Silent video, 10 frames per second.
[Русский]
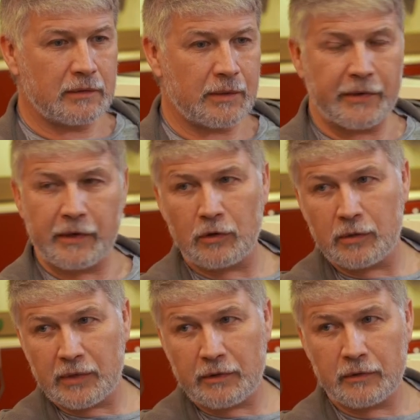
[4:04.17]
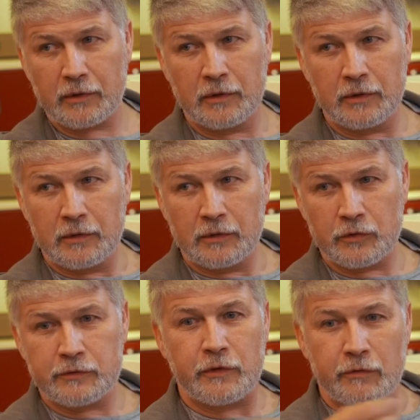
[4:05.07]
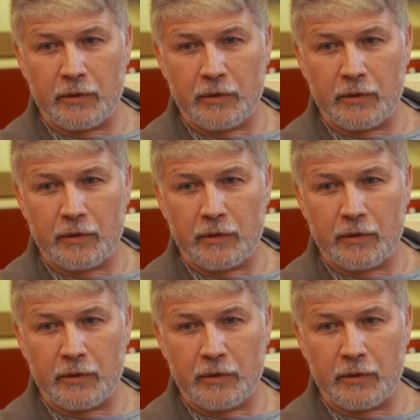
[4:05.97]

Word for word: определенном навыке. Угу. То есть в свое